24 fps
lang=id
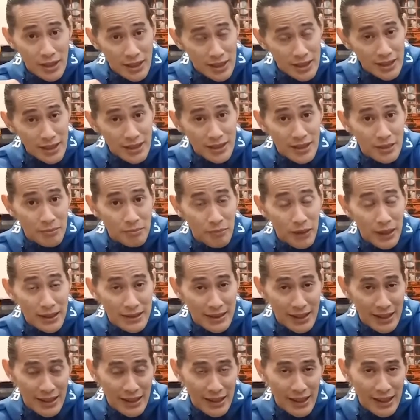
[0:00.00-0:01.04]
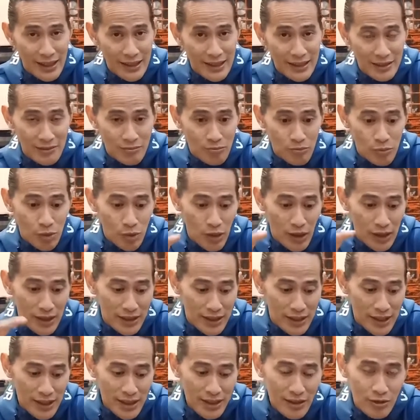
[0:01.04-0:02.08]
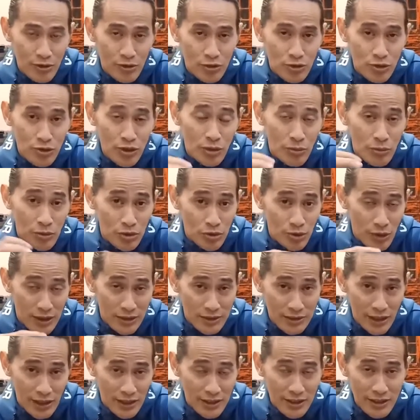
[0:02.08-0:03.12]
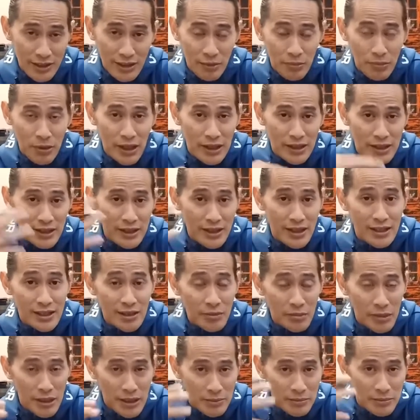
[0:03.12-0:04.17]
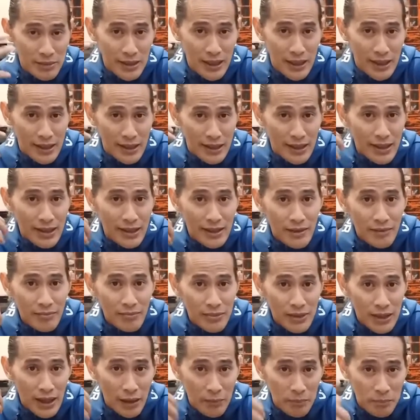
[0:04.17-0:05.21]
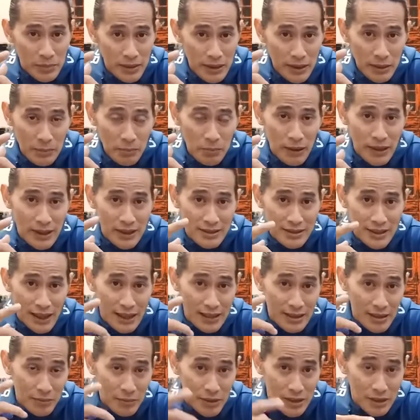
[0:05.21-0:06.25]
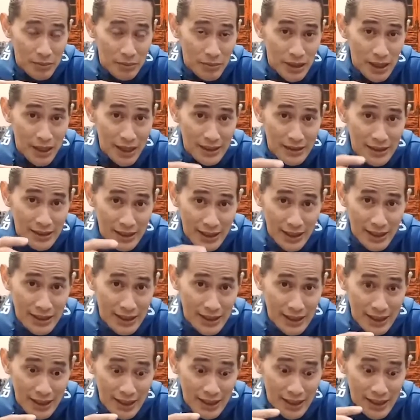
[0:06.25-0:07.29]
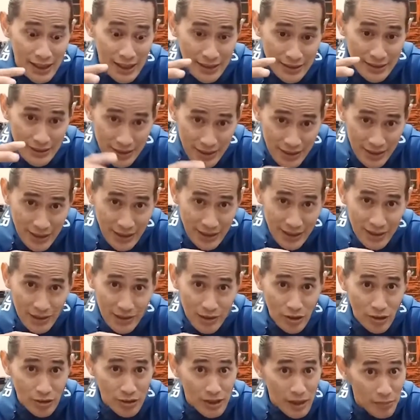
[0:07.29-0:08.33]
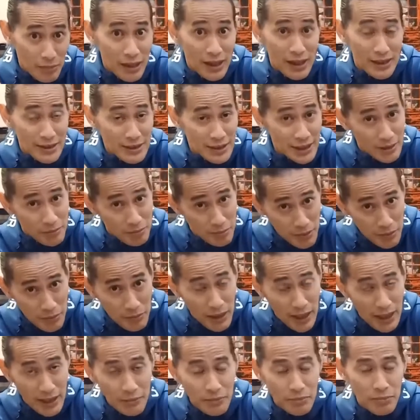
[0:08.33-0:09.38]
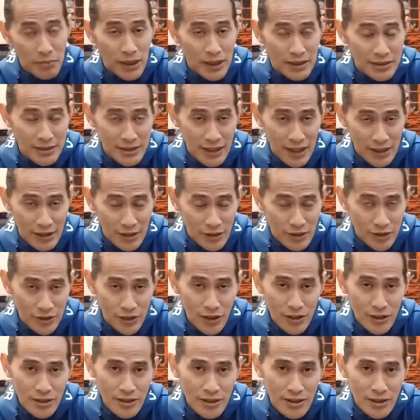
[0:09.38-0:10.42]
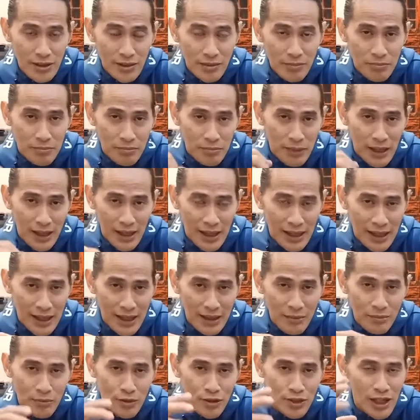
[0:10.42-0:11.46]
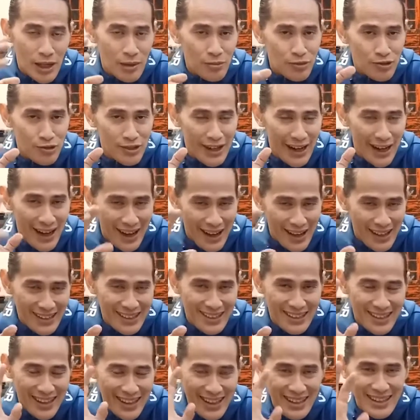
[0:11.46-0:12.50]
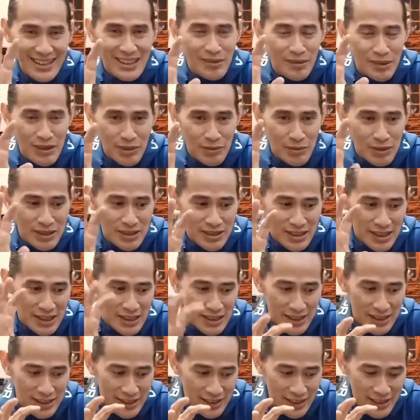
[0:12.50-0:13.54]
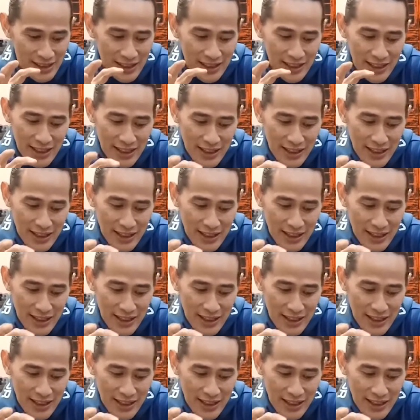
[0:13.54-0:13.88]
ke tempat yang lain, bukannya untuk kebutuhan selnya, tapi akhirnya nanti berlebihan. Tapi pada saat teman-teman latihan dengan rajin, terutama latihan beban, pengencangan otot, maka mudah-mudahan ya teman-teman sekali lagi